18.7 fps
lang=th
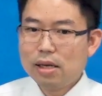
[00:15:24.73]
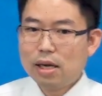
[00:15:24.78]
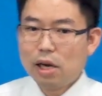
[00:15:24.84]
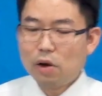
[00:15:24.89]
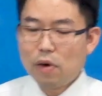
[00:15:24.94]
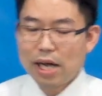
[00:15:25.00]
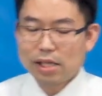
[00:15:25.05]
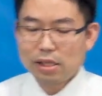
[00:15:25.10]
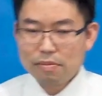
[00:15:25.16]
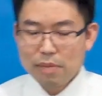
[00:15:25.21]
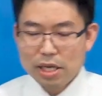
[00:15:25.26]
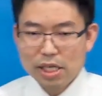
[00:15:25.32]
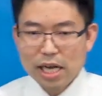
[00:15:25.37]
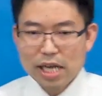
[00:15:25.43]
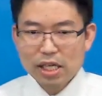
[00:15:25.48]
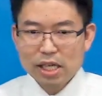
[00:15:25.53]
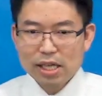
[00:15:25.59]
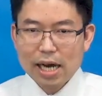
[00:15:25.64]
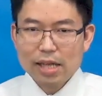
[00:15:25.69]
เราอาจจะมีชั
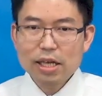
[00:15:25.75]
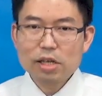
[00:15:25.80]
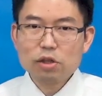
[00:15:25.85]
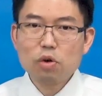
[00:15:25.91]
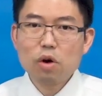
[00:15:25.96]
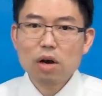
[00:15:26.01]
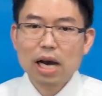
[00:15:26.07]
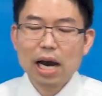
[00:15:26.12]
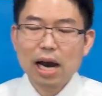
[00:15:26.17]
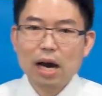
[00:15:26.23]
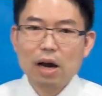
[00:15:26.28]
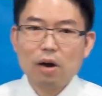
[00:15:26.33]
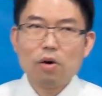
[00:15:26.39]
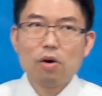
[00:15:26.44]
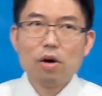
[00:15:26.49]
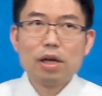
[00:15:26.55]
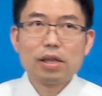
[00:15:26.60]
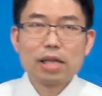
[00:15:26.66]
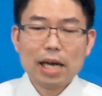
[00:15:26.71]
ยชนะได้ชั่วคราว
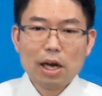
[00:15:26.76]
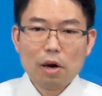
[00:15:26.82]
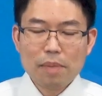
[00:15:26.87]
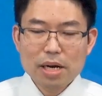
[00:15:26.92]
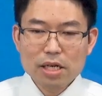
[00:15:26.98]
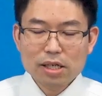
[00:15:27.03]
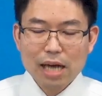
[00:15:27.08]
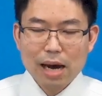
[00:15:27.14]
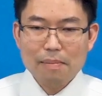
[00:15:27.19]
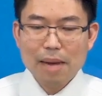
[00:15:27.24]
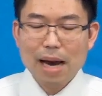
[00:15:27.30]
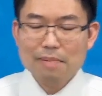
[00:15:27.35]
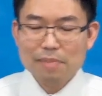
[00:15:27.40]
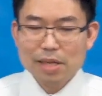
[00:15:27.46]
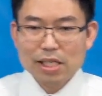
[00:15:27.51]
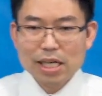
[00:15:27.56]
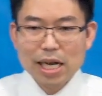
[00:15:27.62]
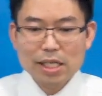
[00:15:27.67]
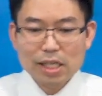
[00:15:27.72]
แต่เราไม่สามารถ
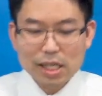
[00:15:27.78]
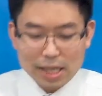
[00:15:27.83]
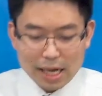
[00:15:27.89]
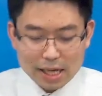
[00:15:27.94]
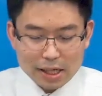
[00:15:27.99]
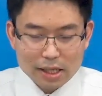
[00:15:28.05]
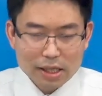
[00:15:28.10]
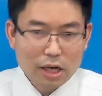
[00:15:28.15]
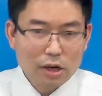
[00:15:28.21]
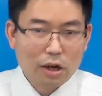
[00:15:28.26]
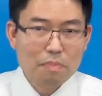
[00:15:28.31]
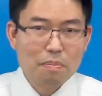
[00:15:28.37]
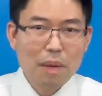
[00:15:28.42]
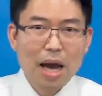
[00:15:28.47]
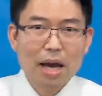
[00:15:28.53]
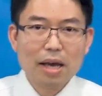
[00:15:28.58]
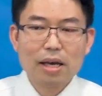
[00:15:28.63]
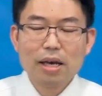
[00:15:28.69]
มีชัยชนะได้ตลอดไป